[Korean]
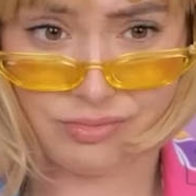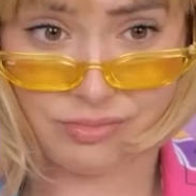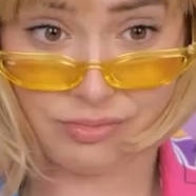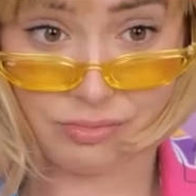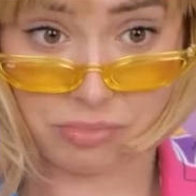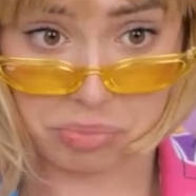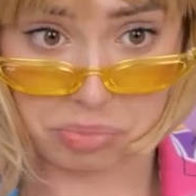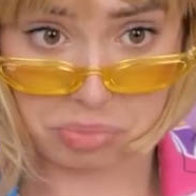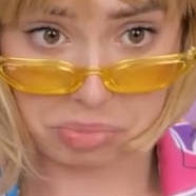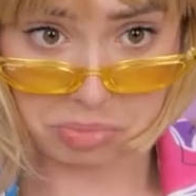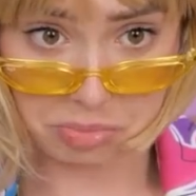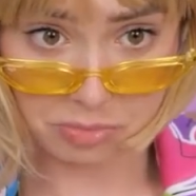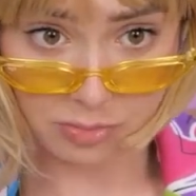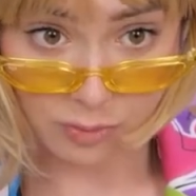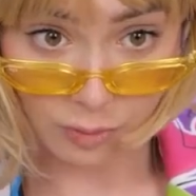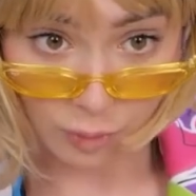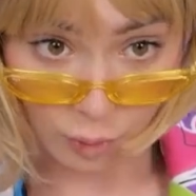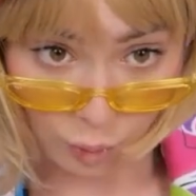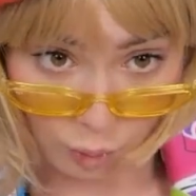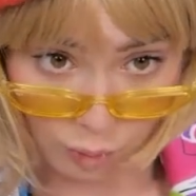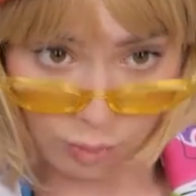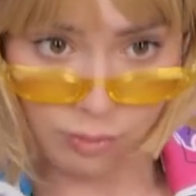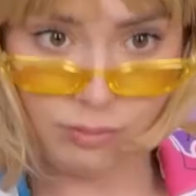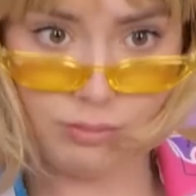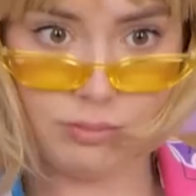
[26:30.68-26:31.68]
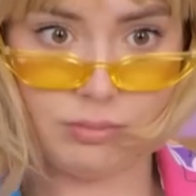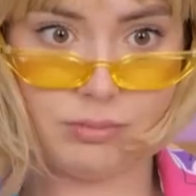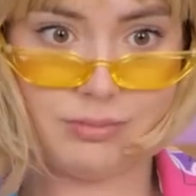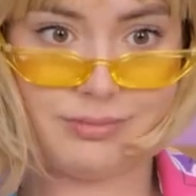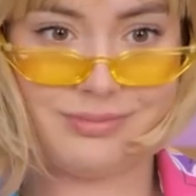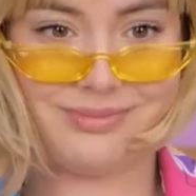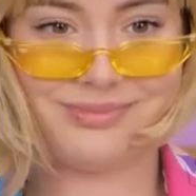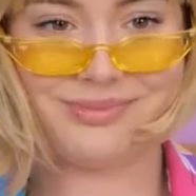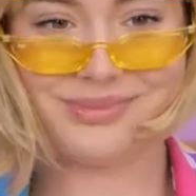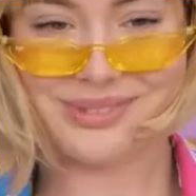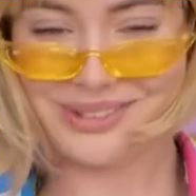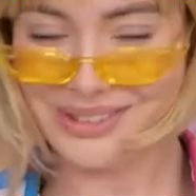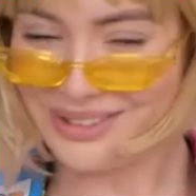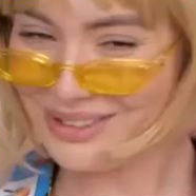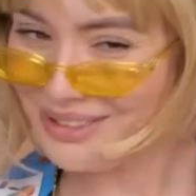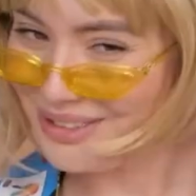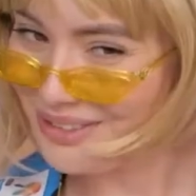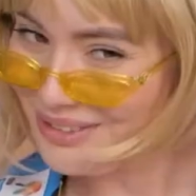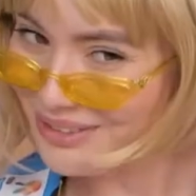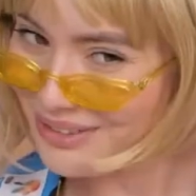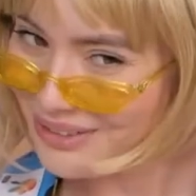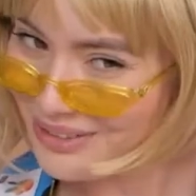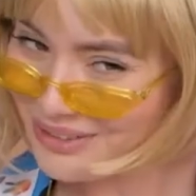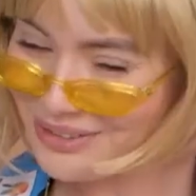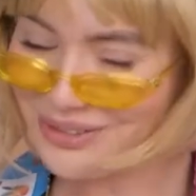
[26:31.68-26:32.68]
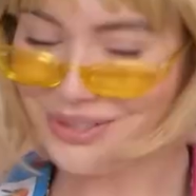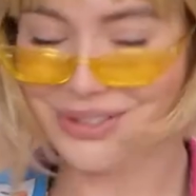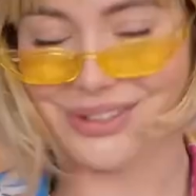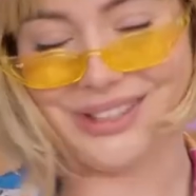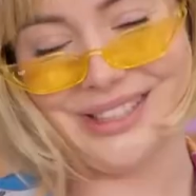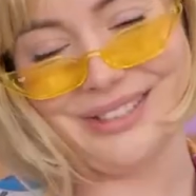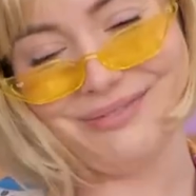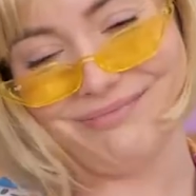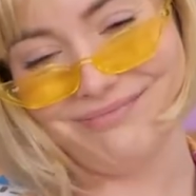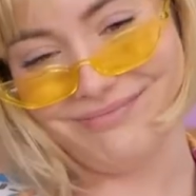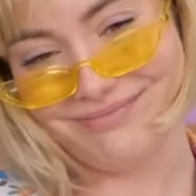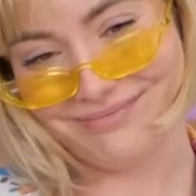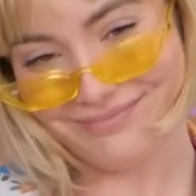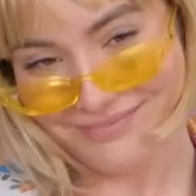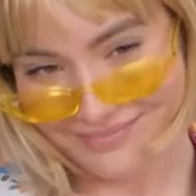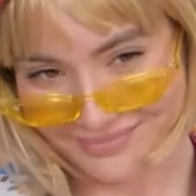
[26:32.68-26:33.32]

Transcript: 동감 근데 니건 네 좋아 보이네 플라밍고